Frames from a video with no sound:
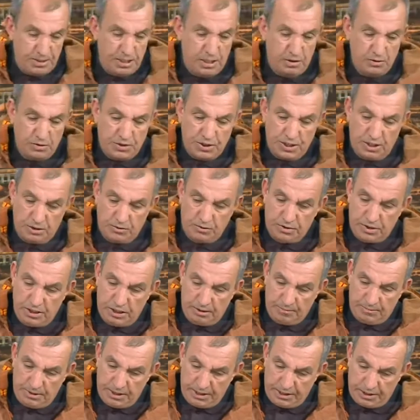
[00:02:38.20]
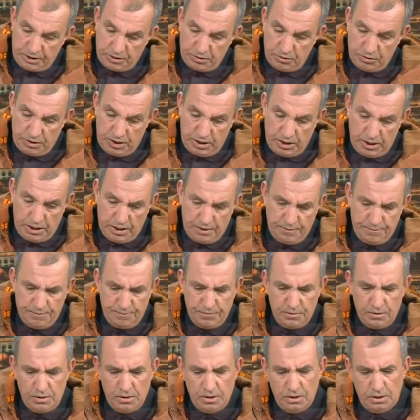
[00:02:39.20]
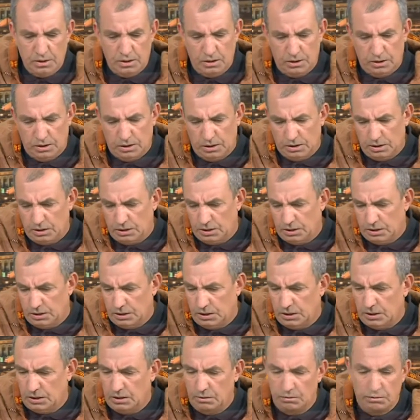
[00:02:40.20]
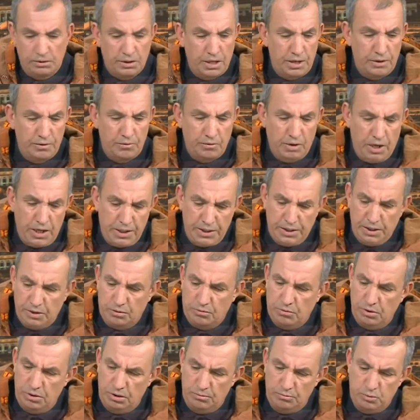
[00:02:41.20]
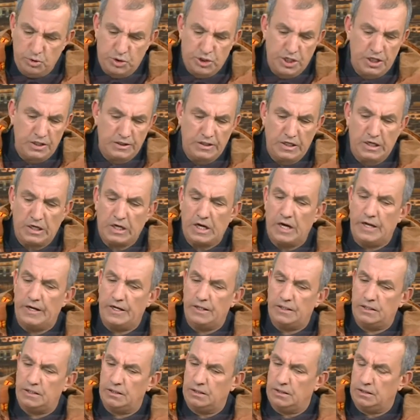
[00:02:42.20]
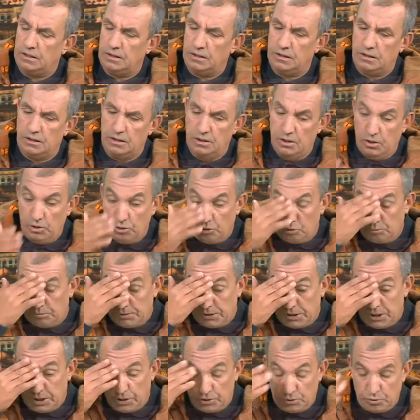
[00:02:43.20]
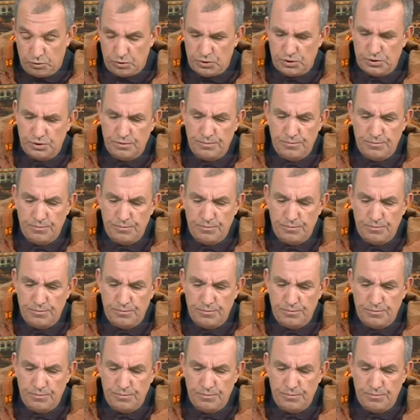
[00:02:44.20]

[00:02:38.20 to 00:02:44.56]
والصلاه والسلام على رسول الله آه، اولا نحيي كل مشاهدي القناه آه، نوميديا نيوز